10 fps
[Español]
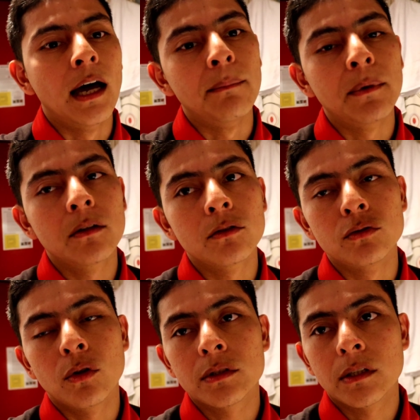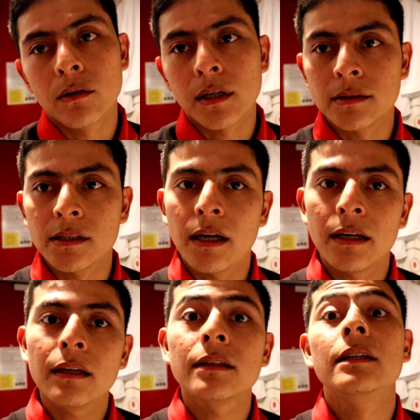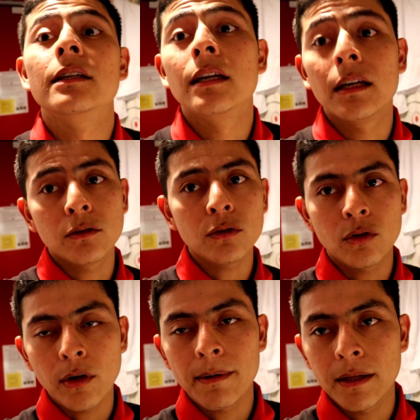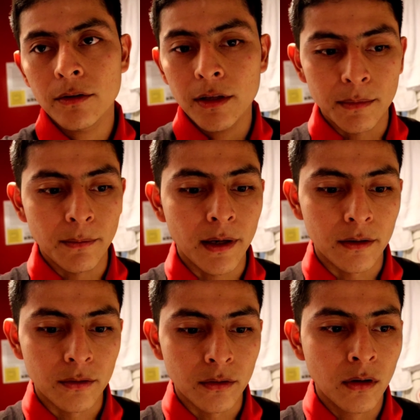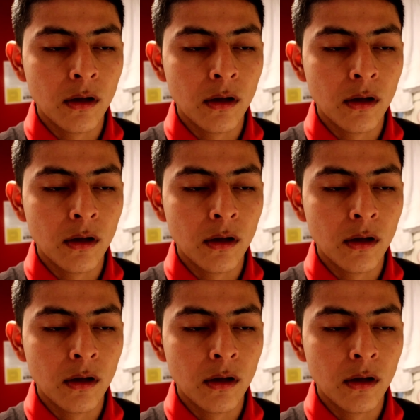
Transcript: al menos 12 horas diarias, y eso estoy hablando de mi barco.